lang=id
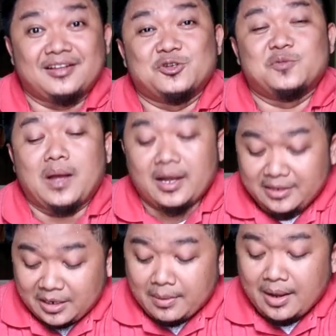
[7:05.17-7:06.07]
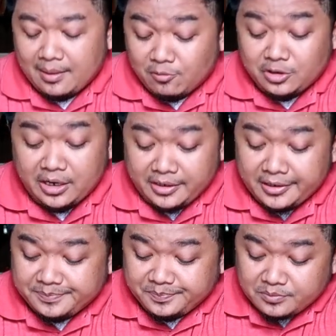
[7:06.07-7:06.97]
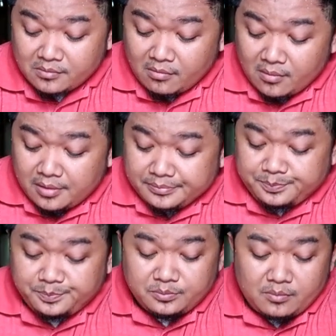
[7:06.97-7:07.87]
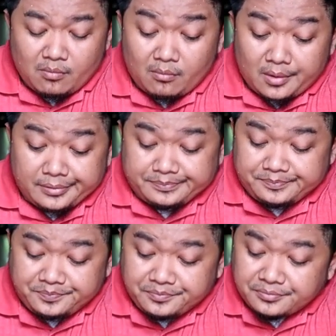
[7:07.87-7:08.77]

kecut banget rek mangga mudanya. Hmm.